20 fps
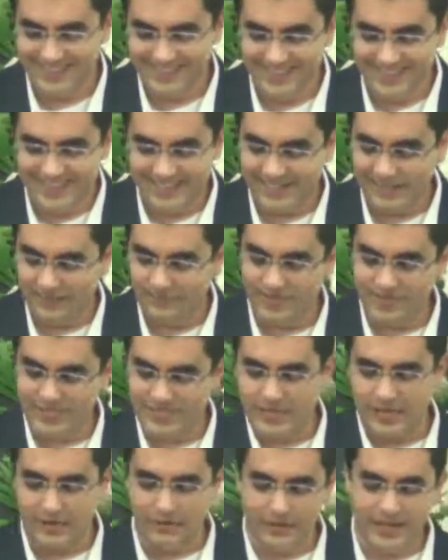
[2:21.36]
Essa
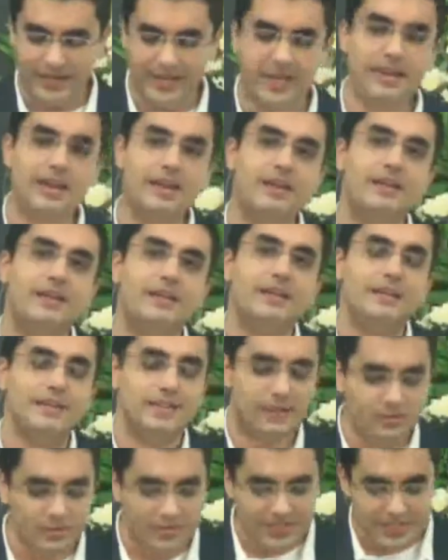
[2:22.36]
visão ela
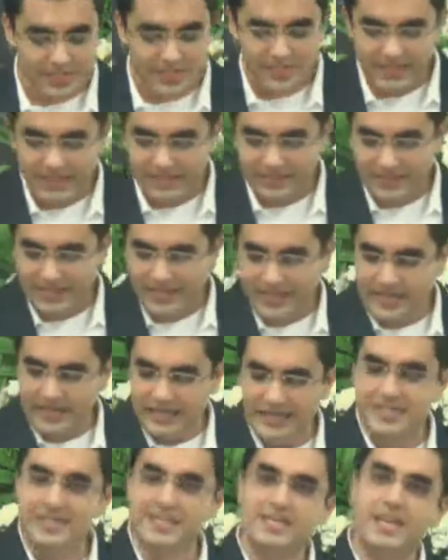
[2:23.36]
não se
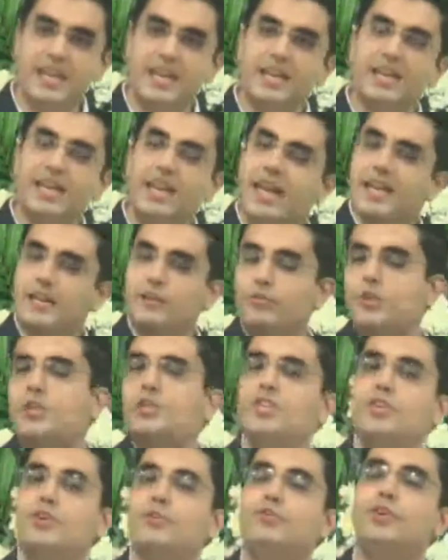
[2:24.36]
centraliza nem no
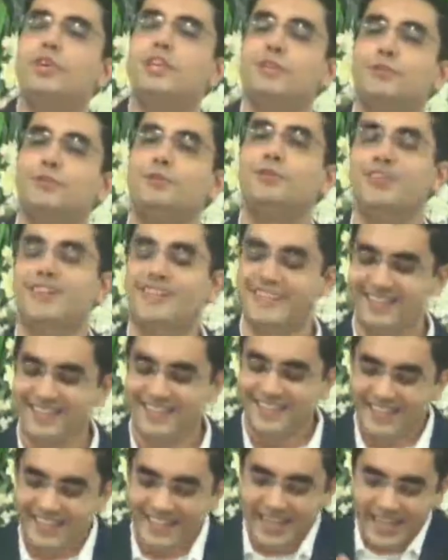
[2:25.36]
indivíduo
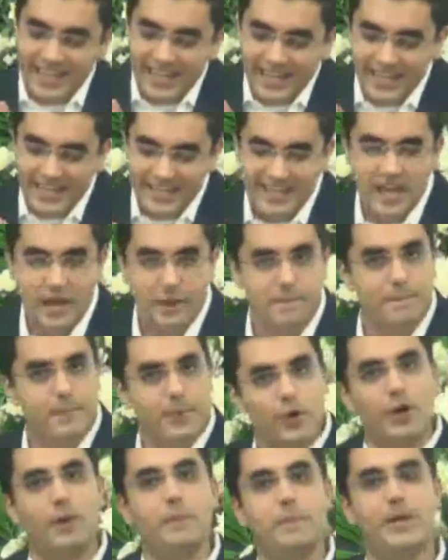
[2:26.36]
e nem na
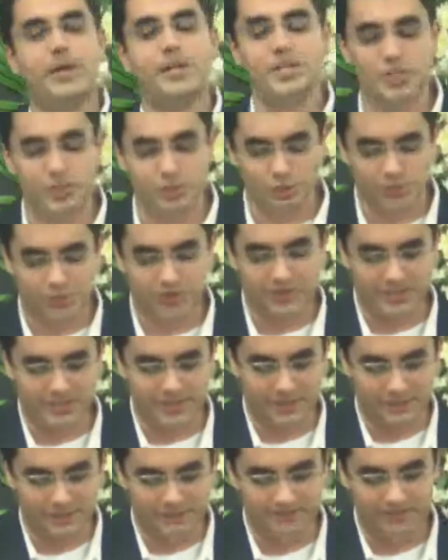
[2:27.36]
própria
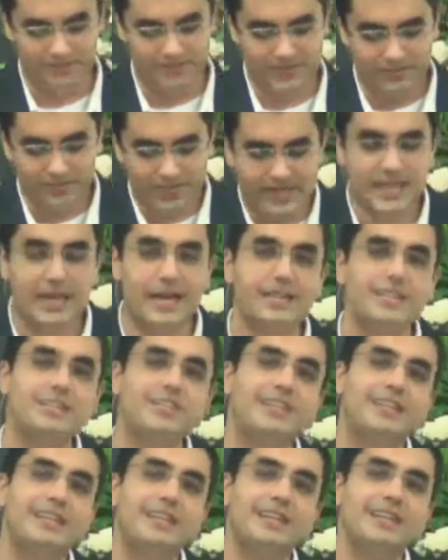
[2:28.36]
instituição. Na verdade,
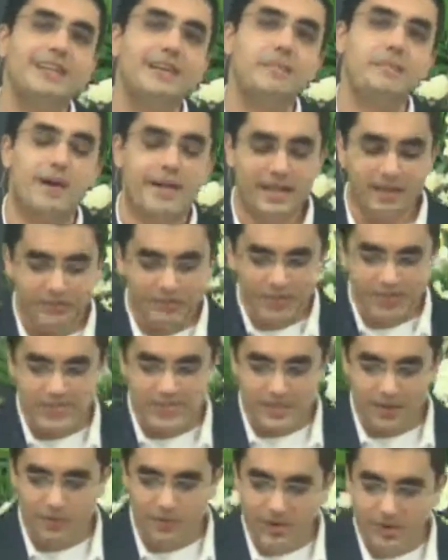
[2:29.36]
para a
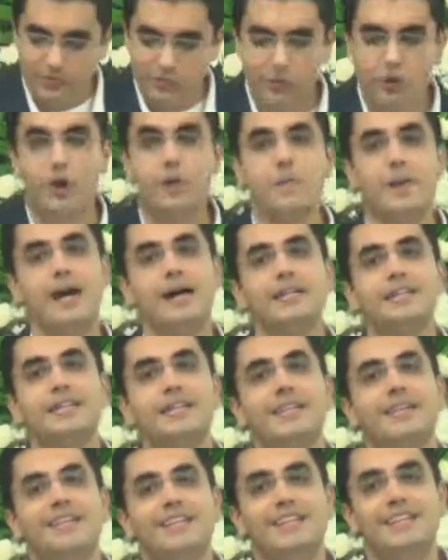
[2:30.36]
visão
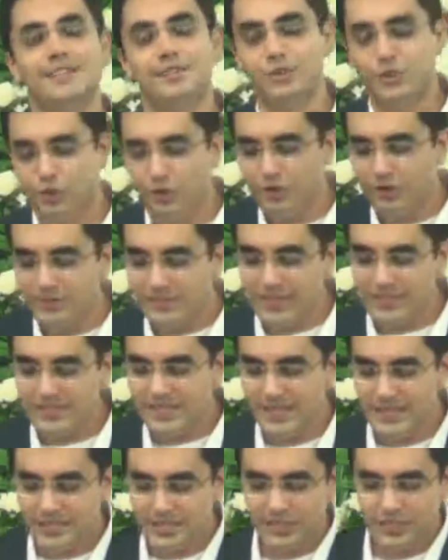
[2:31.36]
reformada, todas
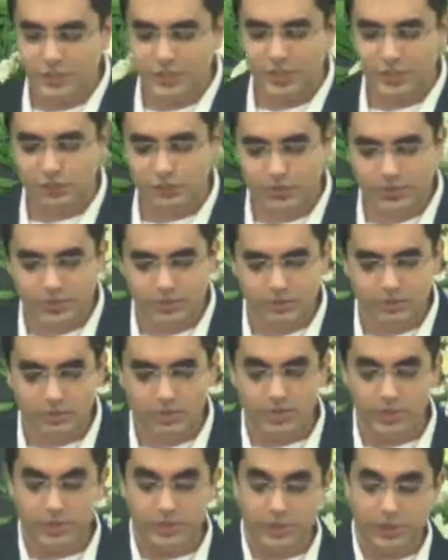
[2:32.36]
as
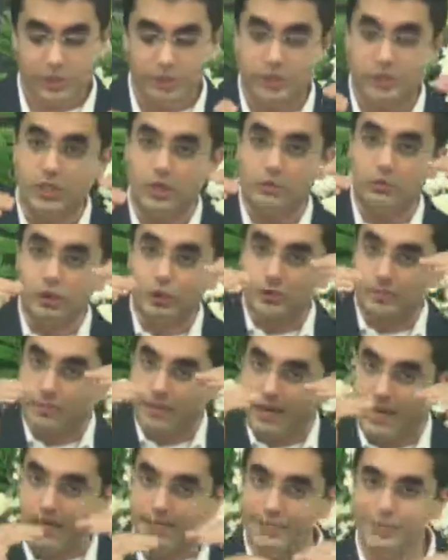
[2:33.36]
instituições estão
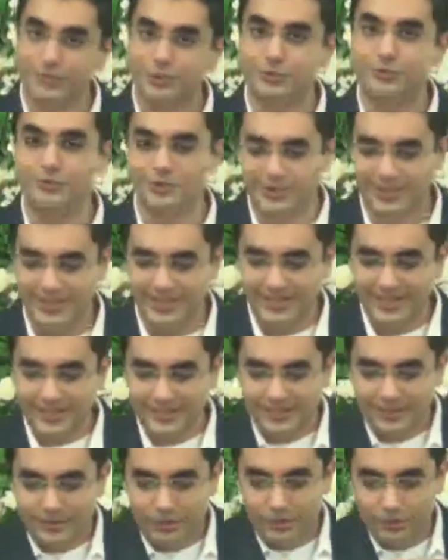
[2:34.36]
debaixo
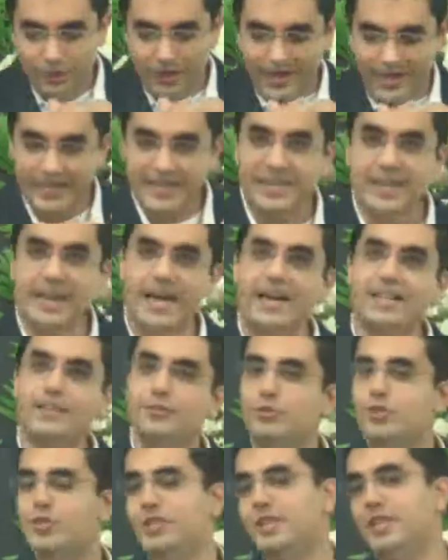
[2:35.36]
do reinado
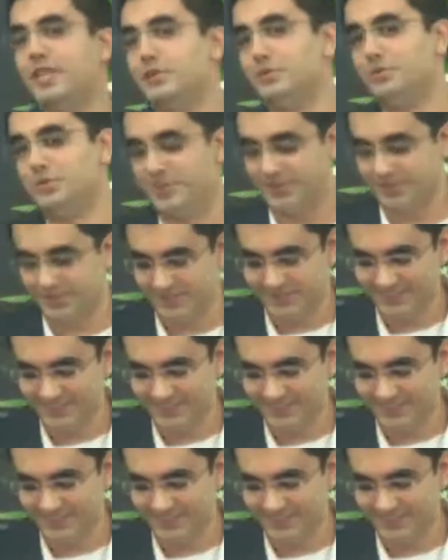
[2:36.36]
de Deus.